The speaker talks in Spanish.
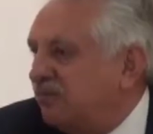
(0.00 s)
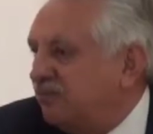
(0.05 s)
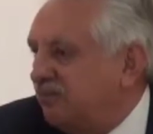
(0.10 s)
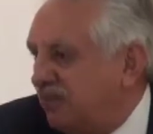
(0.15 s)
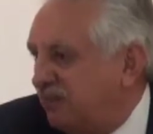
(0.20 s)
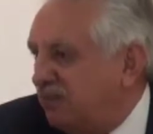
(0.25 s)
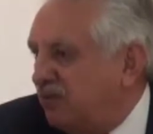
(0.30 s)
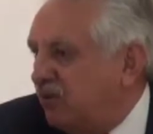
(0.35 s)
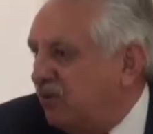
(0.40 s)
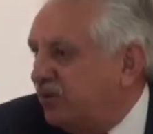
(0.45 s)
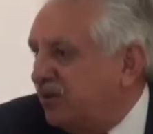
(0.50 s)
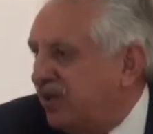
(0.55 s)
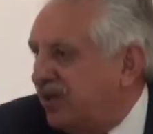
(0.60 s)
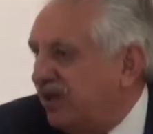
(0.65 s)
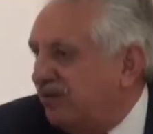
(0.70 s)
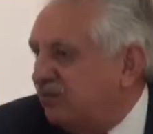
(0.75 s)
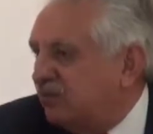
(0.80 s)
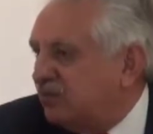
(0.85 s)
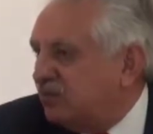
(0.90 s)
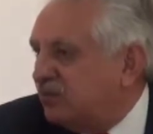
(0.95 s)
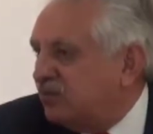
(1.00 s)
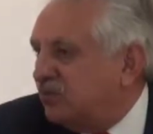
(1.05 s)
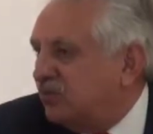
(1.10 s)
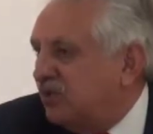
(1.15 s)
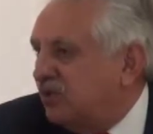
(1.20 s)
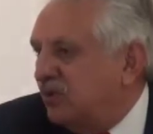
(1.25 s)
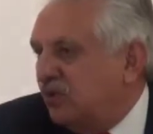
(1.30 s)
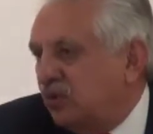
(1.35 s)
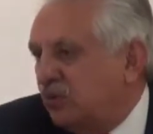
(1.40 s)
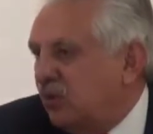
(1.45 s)
vivió, digamos,
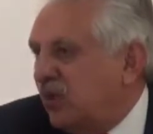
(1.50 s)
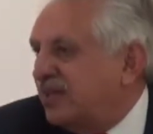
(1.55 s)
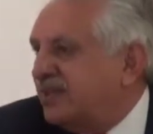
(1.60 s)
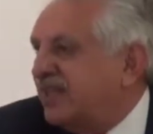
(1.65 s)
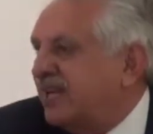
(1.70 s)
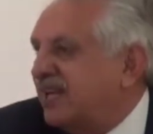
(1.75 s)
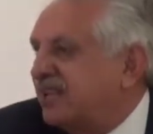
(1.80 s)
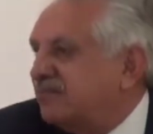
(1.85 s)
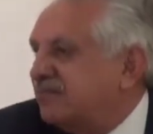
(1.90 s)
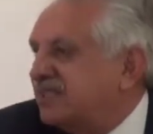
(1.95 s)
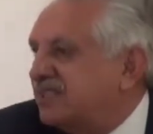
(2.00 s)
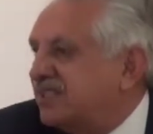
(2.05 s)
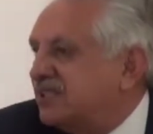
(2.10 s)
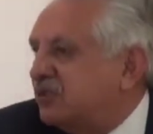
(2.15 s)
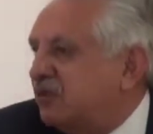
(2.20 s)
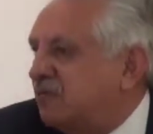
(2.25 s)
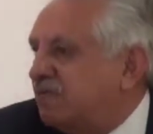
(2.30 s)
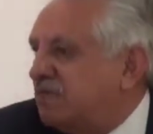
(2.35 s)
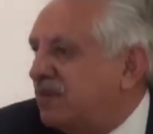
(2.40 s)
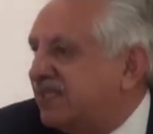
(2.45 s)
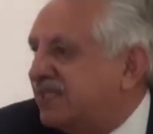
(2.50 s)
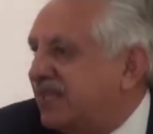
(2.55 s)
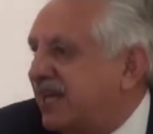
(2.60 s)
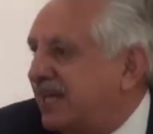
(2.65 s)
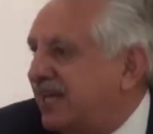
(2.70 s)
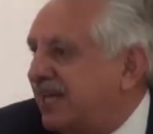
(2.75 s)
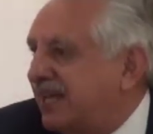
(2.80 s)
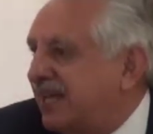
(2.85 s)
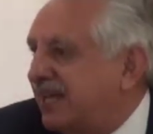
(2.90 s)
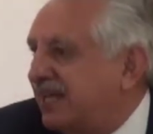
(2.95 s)
durante la administración
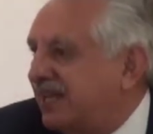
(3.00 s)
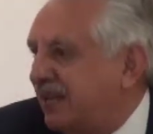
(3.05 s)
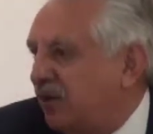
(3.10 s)
pasada